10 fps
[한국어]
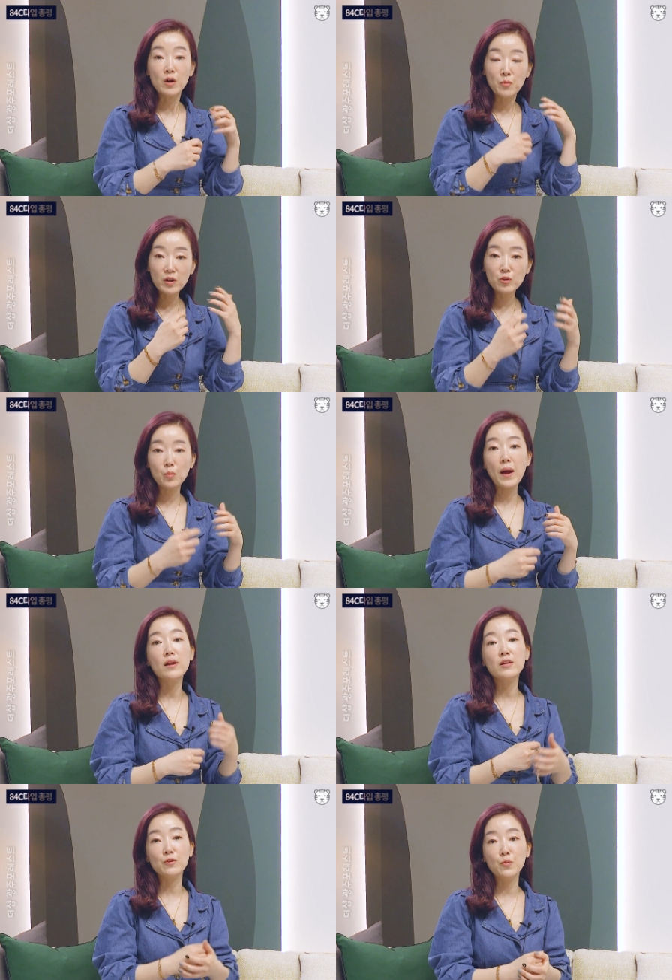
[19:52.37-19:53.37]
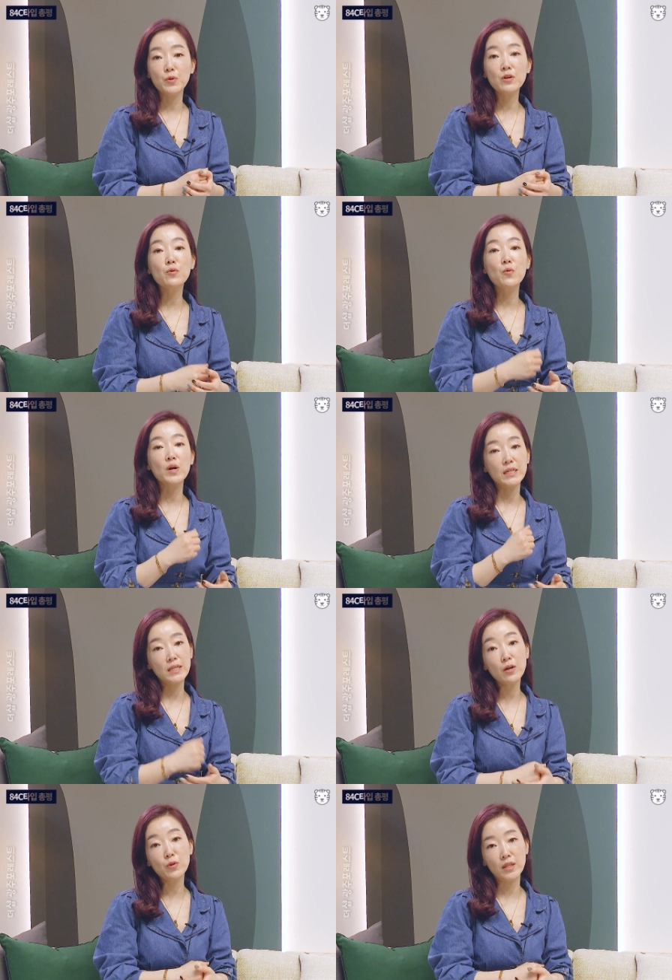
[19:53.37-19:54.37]
머리도 말리고 이런 공간이
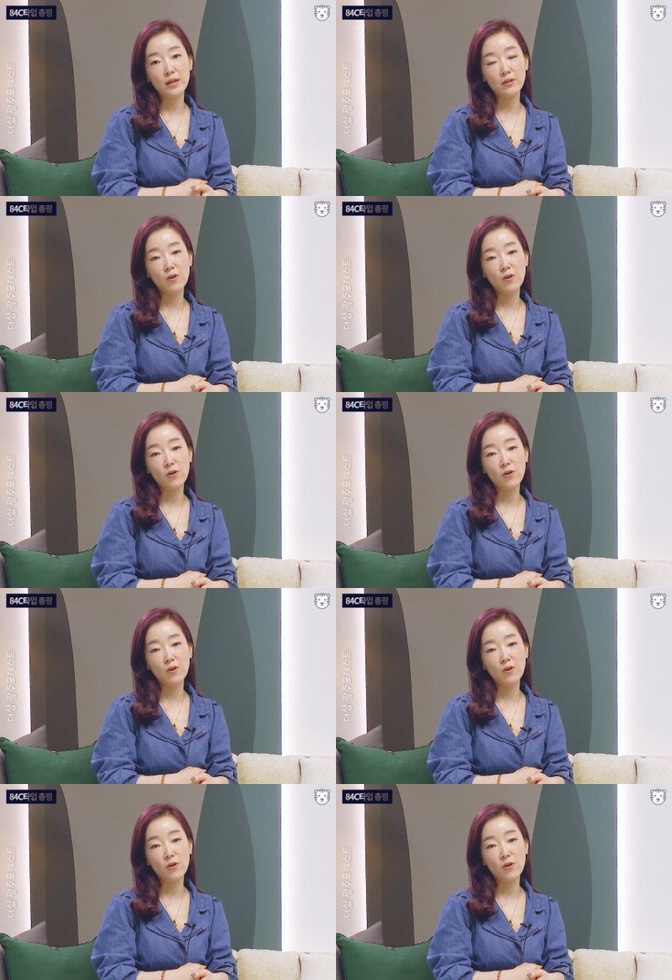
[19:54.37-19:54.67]
따로 있다는